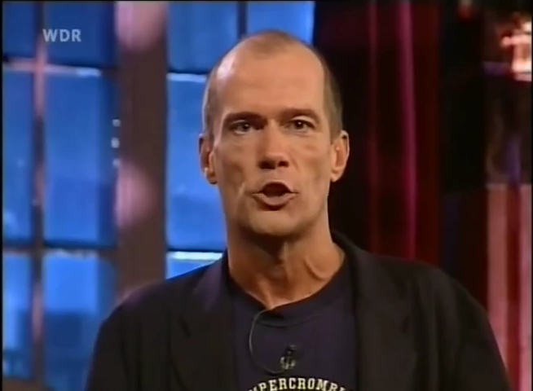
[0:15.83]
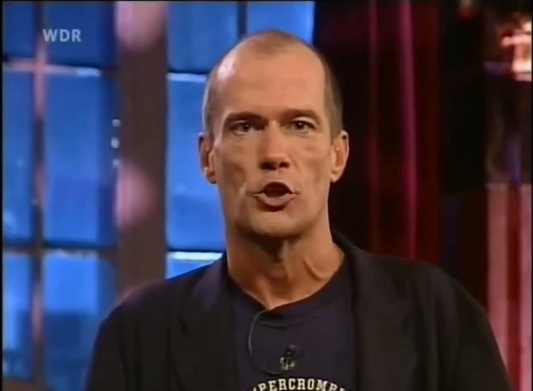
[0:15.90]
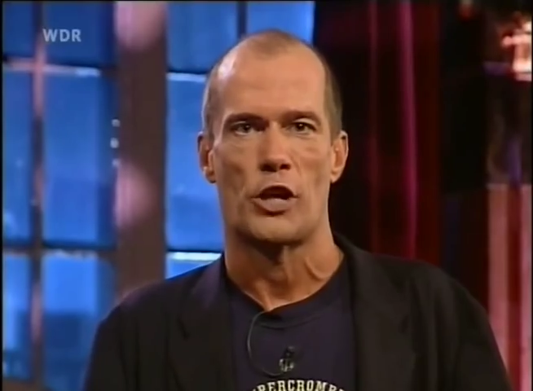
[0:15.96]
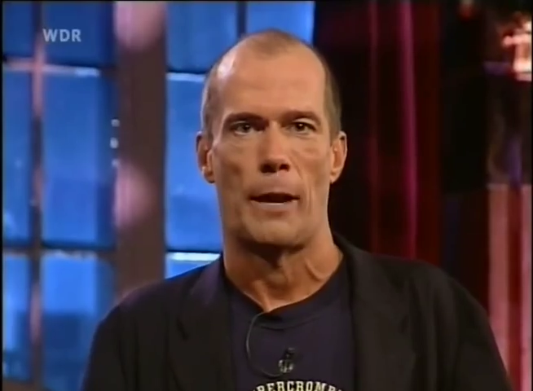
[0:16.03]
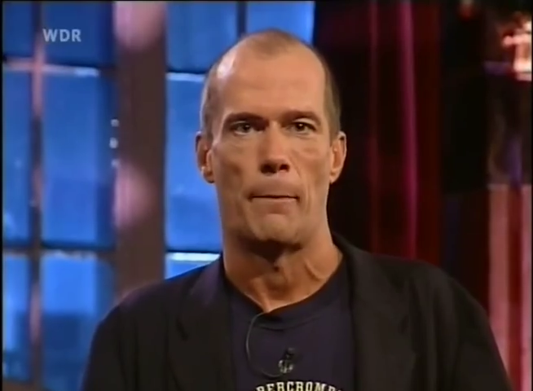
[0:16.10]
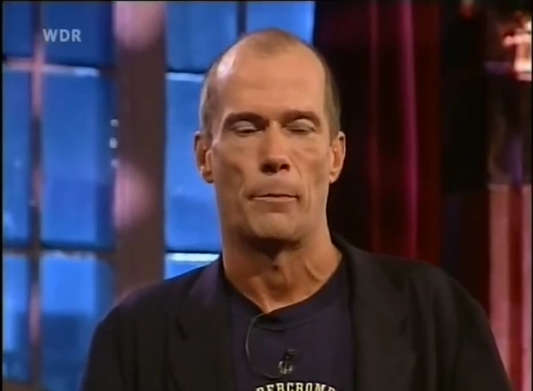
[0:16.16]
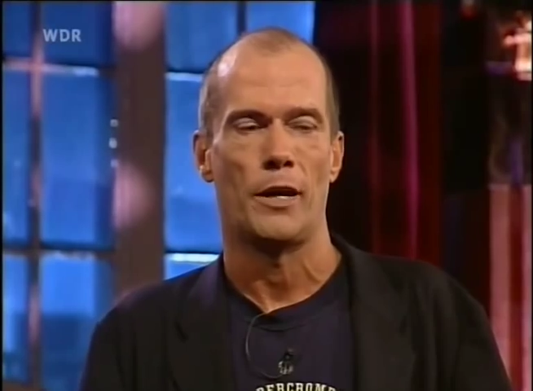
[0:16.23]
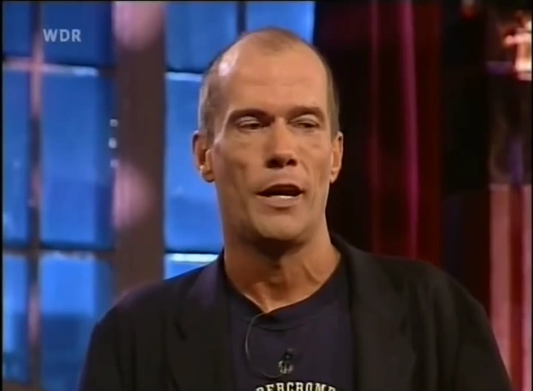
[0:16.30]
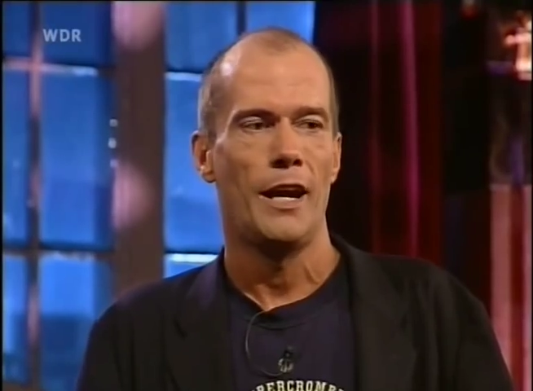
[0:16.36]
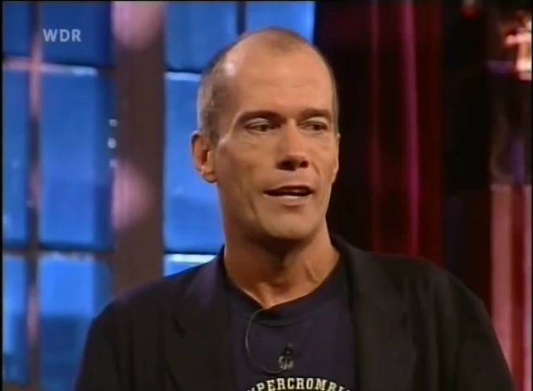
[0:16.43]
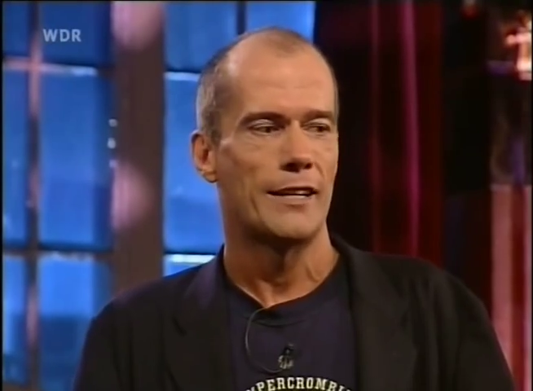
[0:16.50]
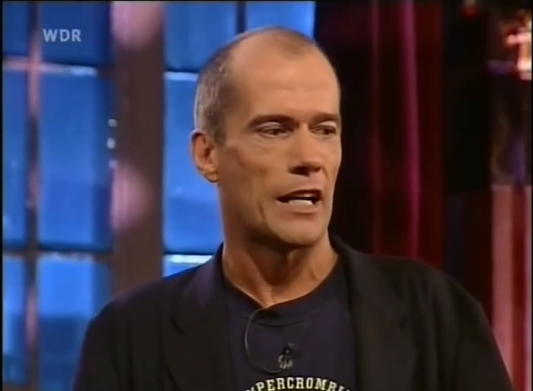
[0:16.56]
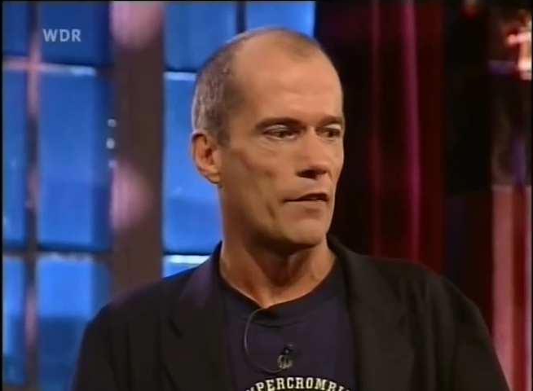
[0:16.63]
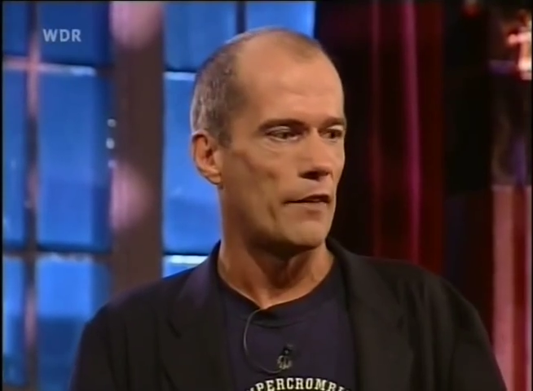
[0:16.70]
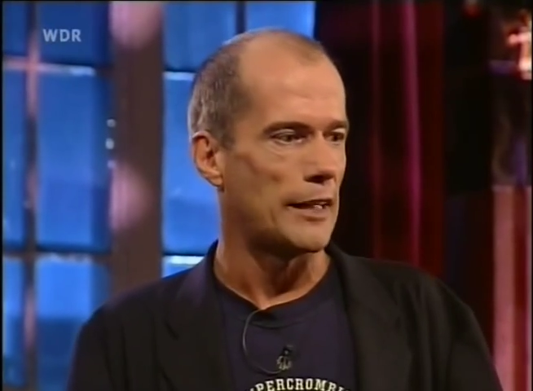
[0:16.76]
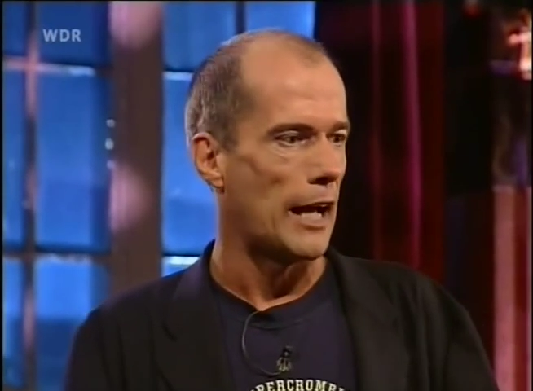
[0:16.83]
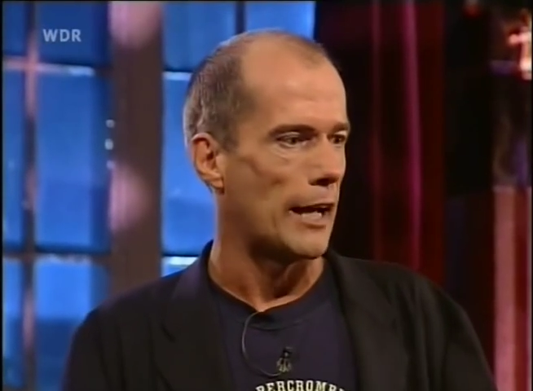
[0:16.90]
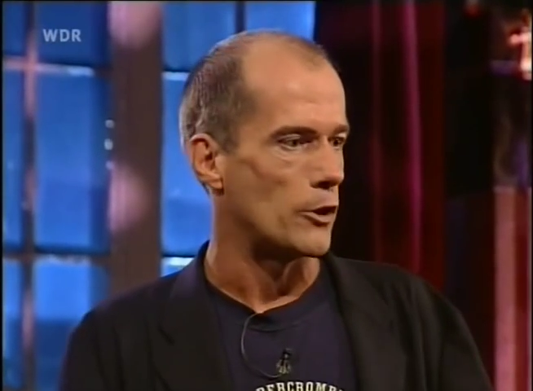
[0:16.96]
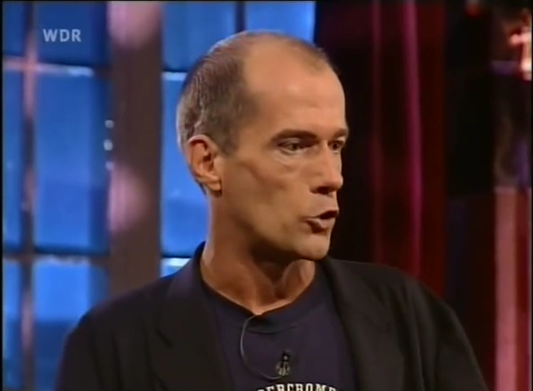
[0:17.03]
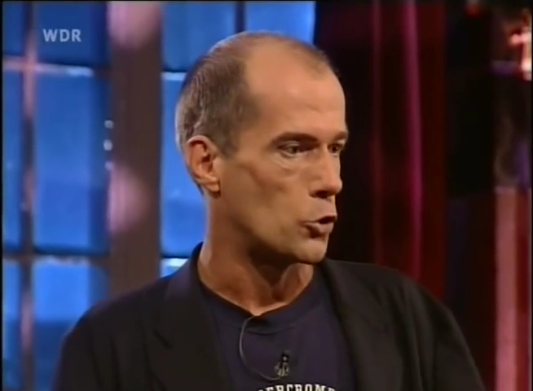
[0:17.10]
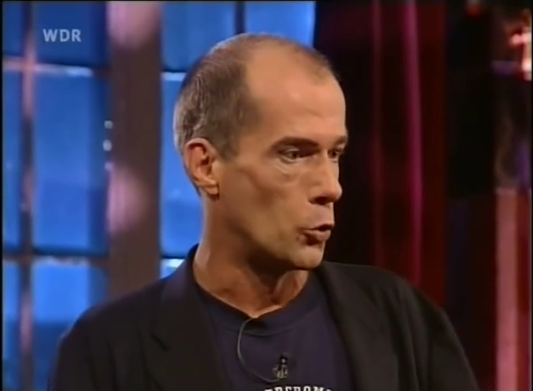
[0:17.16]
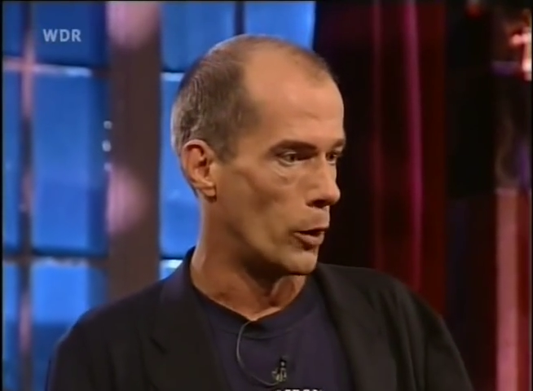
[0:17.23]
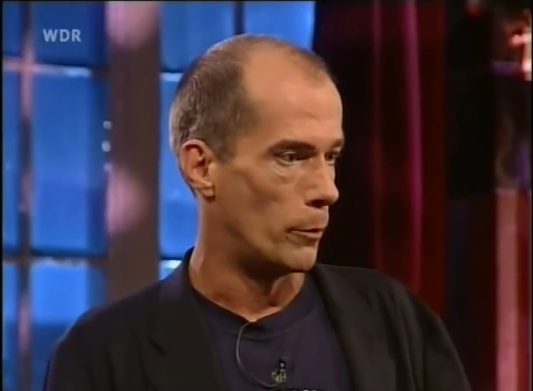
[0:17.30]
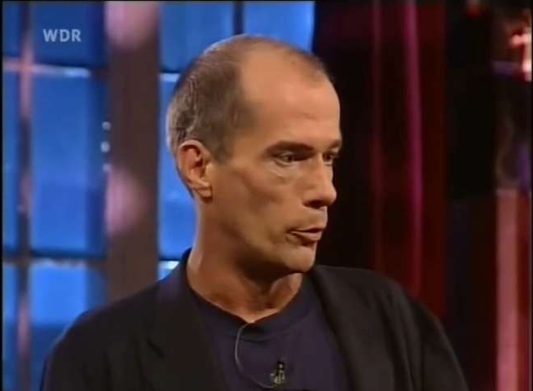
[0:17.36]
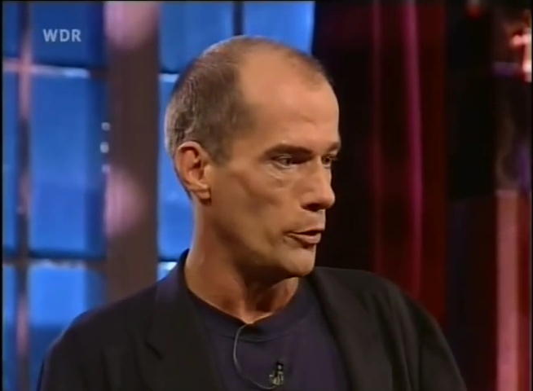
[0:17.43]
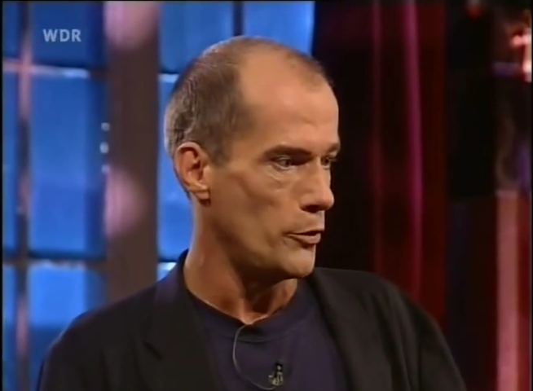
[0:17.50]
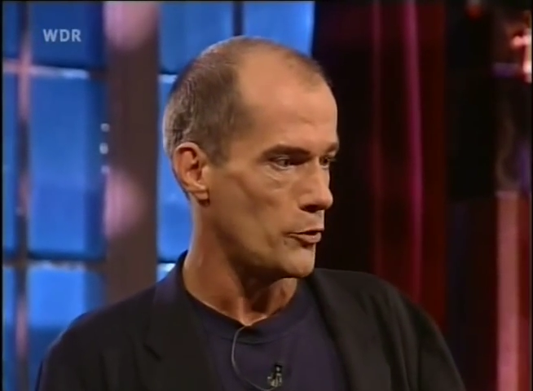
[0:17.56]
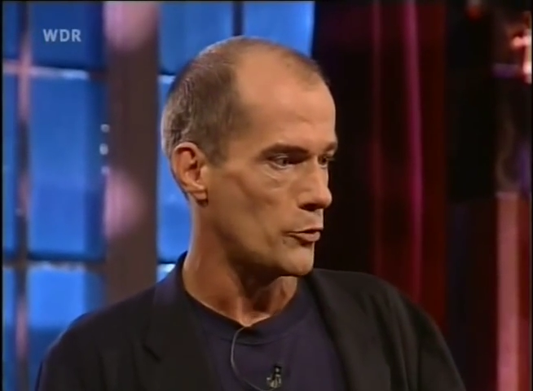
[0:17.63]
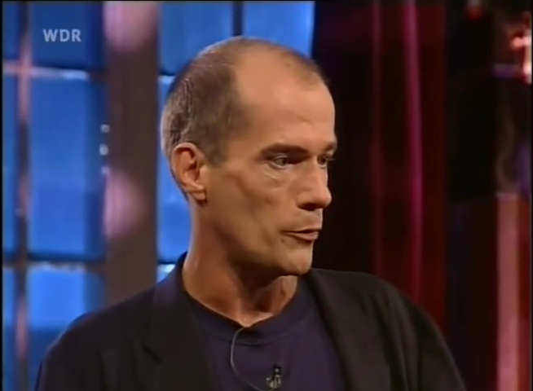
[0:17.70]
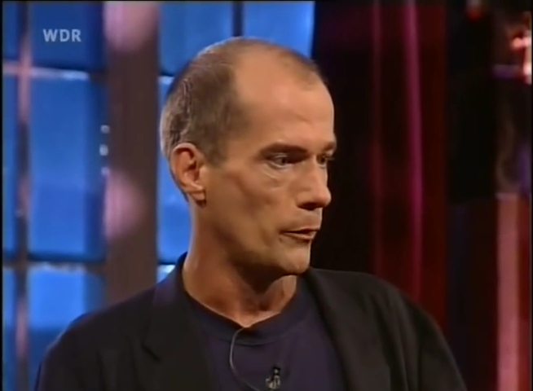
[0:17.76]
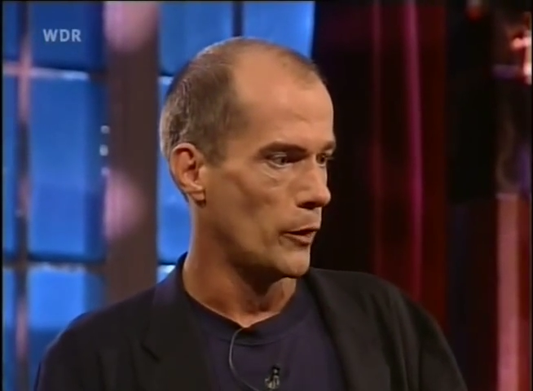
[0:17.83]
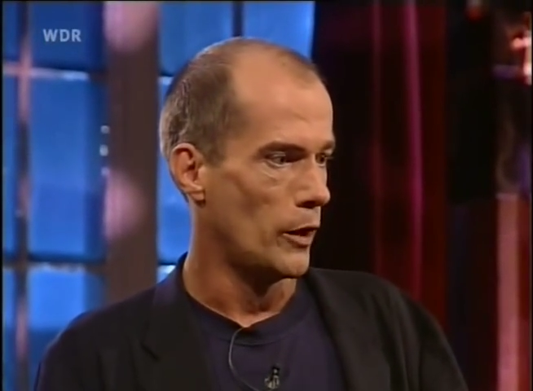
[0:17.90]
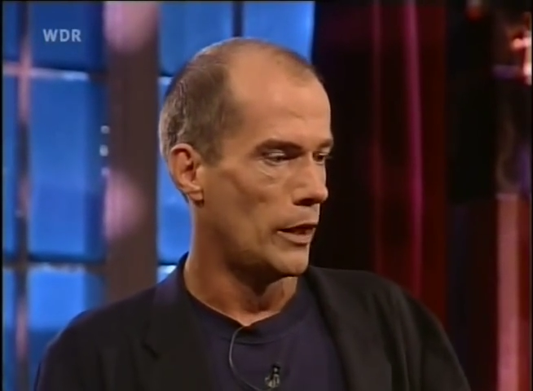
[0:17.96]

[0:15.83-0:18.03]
Champ. Da gewann er einen Tourbus.